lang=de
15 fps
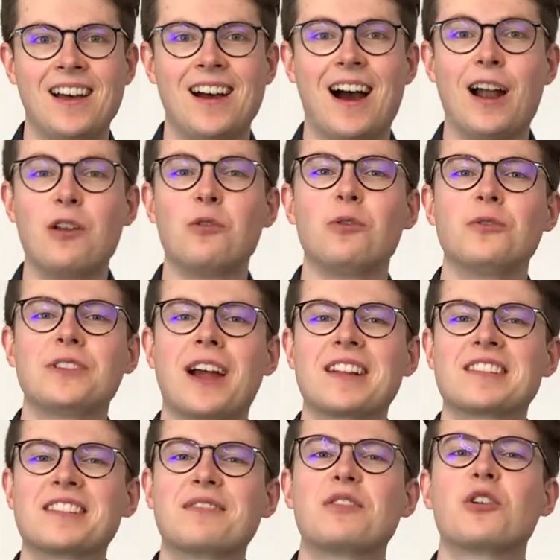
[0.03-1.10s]
Hallo und
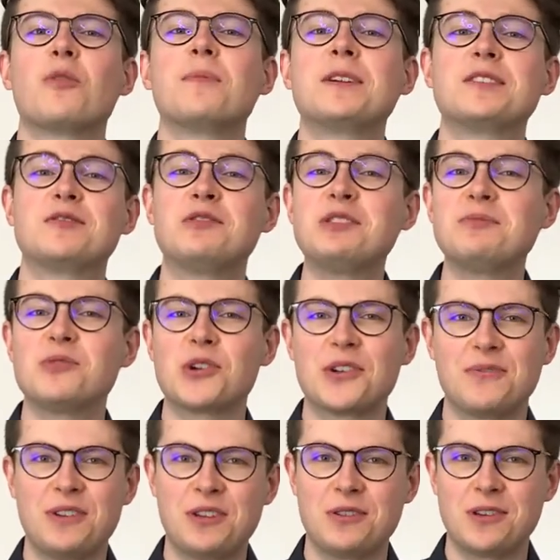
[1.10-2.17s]
herzlich willkommen zu diesem
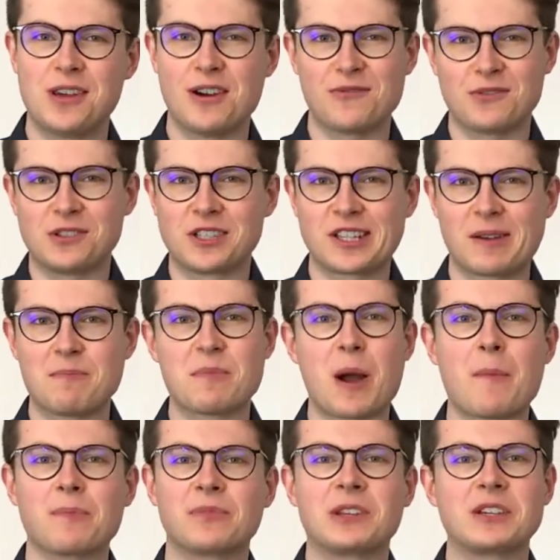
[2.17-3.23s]
neuen Video hier auf unserem
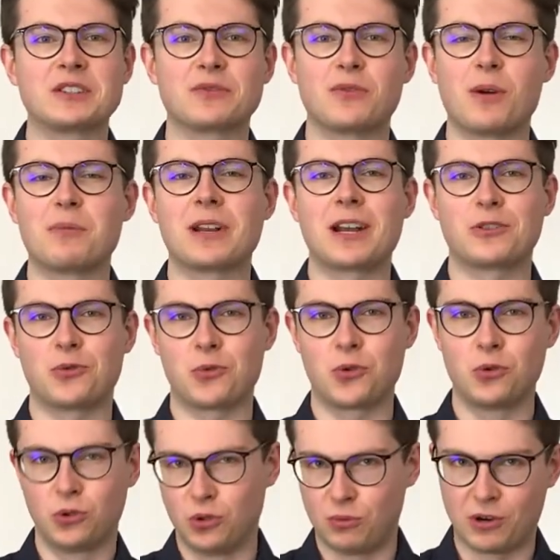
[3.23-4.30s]
Beamtentest Vorbereitung
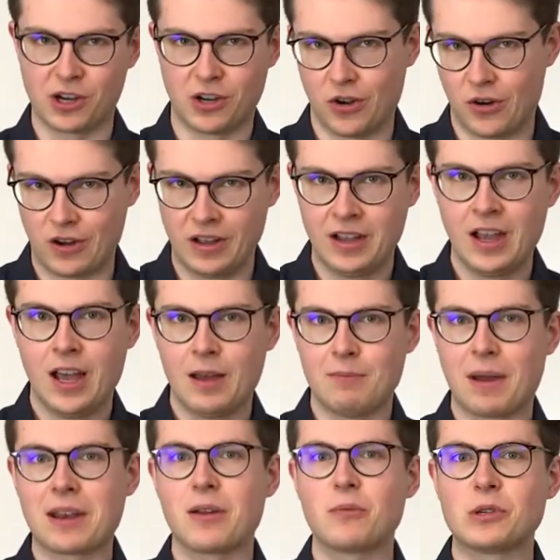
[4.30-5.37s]
YouTube Kanal.
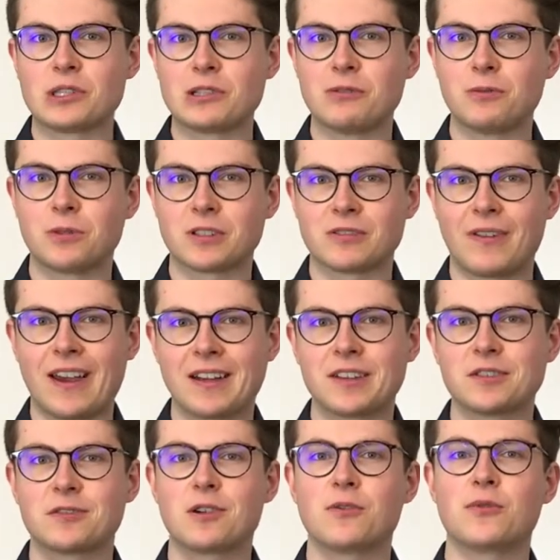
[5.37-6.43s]
Mein Name ist Lukas
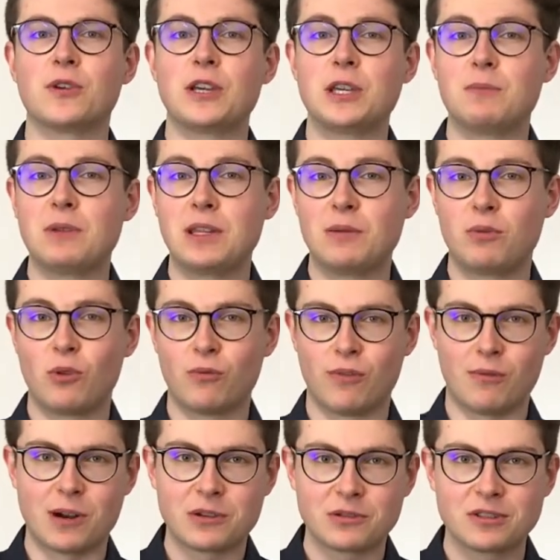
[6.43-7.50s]
Weigersdorfer, ich bin
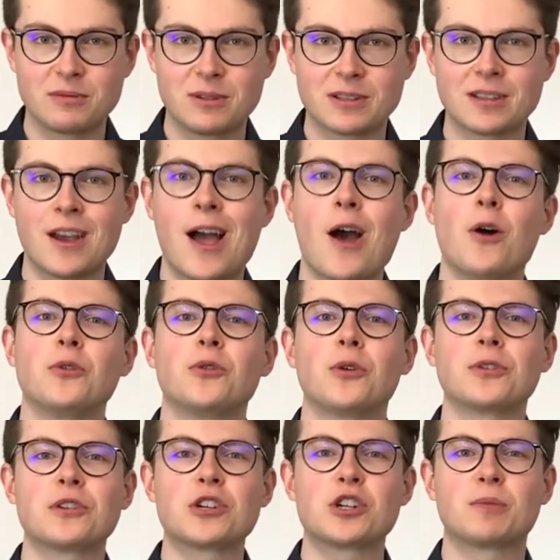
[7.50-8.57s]
Diplom-Verwaltungswirt und
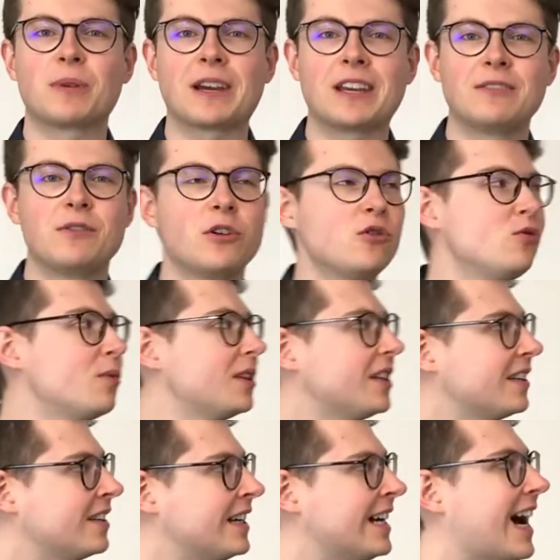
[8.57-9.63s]
heute sprechen wir über
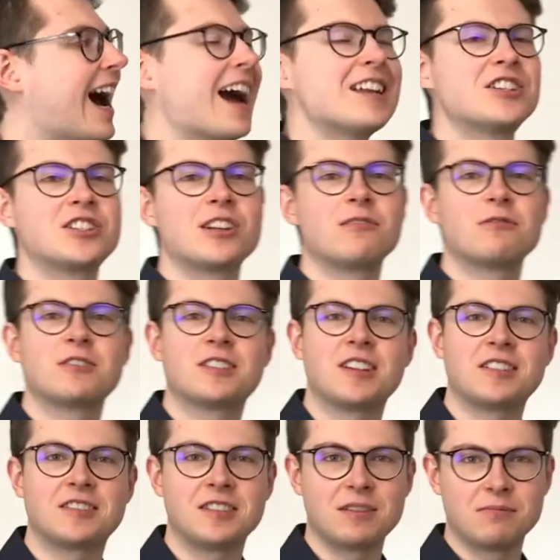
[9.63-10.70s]
den
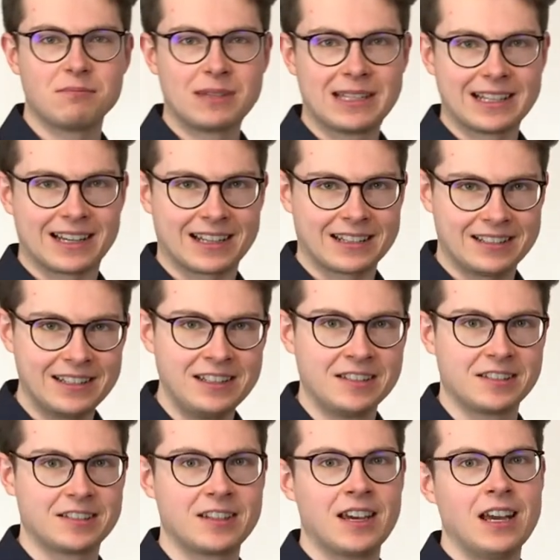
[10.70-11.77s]
Einstellungstest im mittleren
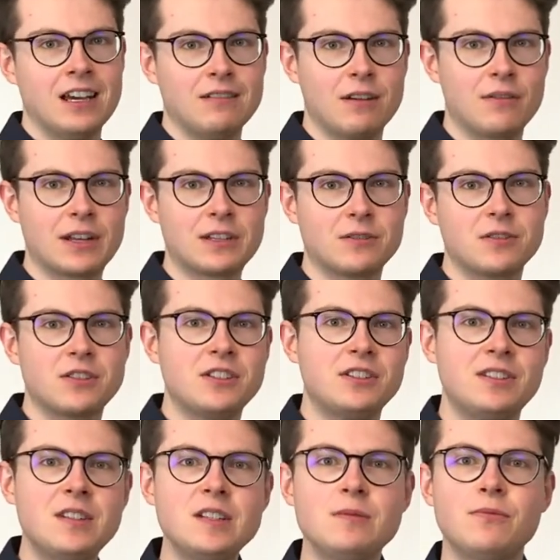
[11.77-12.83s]
Dienst. Wir werden uns in
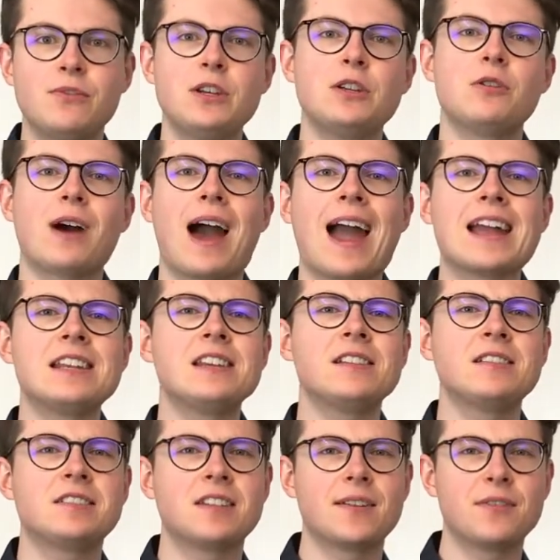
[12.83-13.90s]
diesem Video einigen
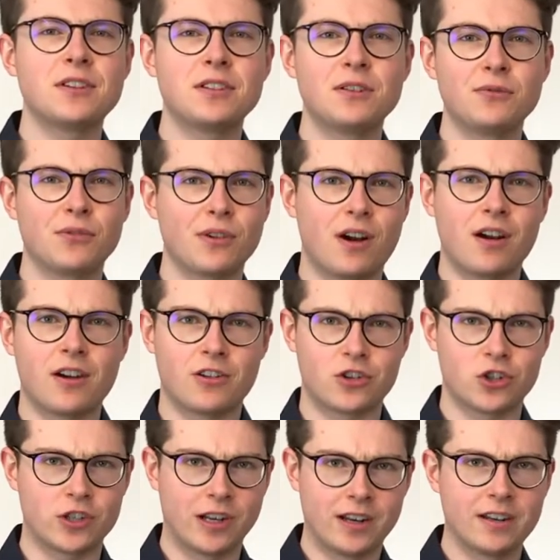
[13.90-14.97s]
sehr wichtigen Fragen
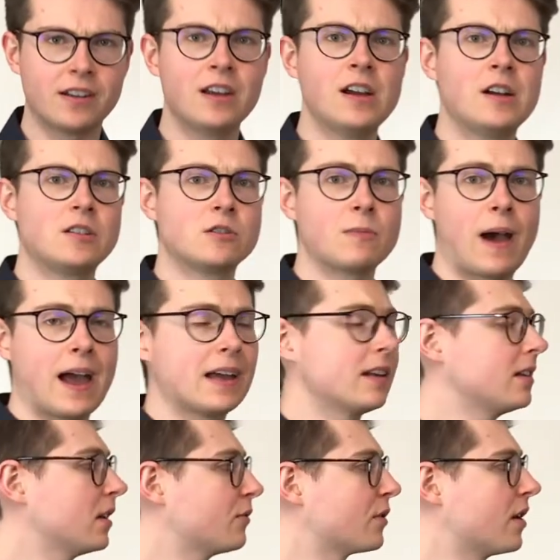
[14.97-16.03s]
stellen. Zum
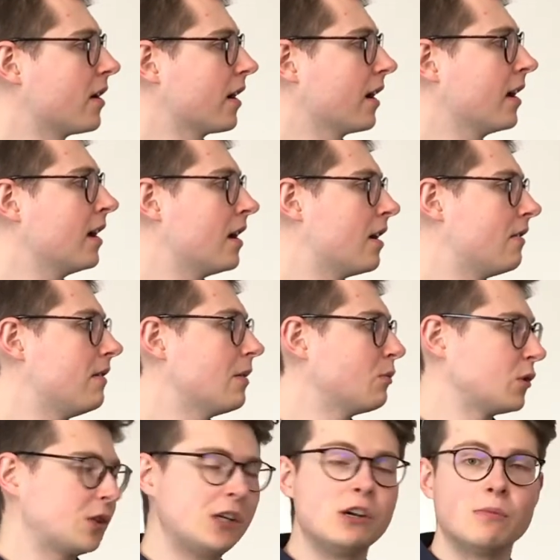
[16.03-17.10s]
einen der Frage, wer
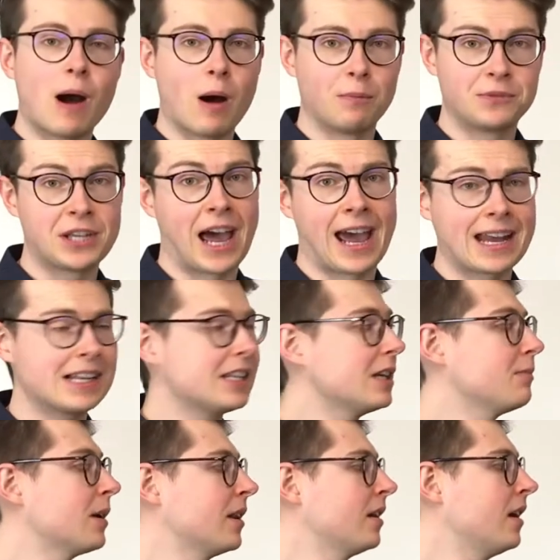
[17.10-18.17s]
muss hier überhaupt
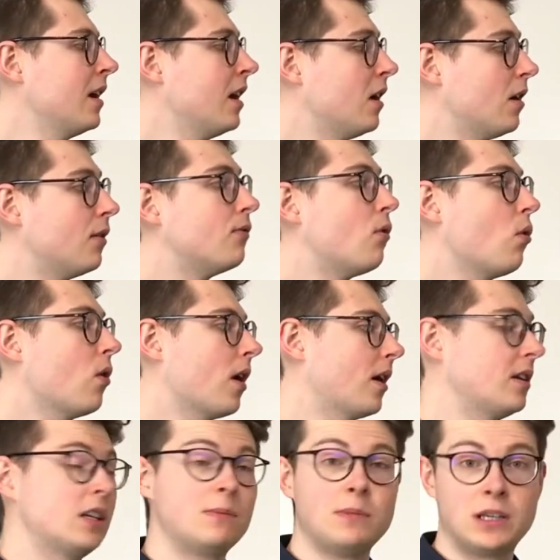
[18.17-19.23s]
teilnehmen? Wo
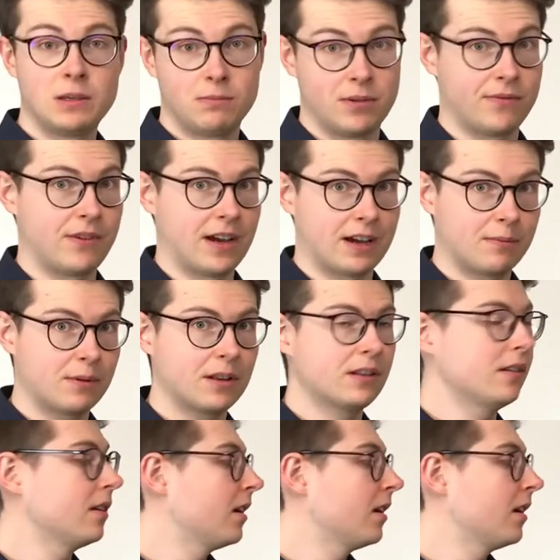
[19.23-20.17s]
kann ich mich bewerben?